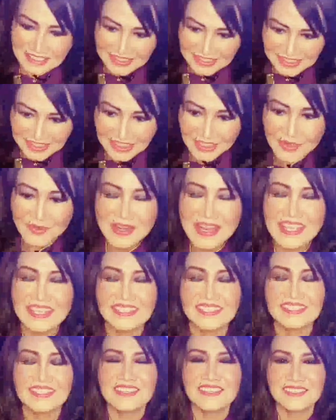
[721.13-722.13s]
chiều nay
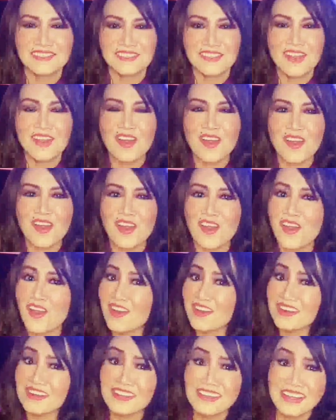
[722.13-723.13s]
sương
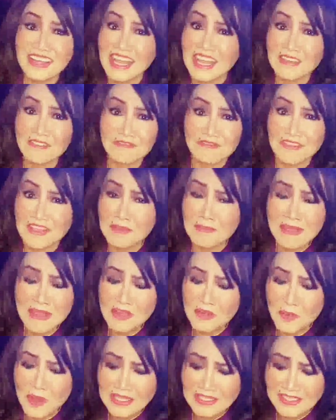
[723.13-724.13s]
gió lư khách về
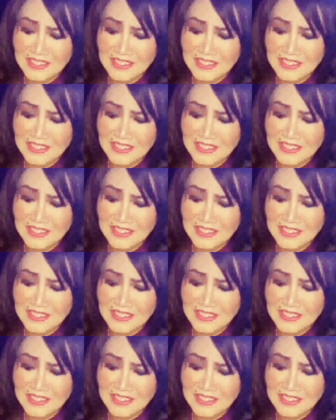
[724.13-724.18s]
bên quán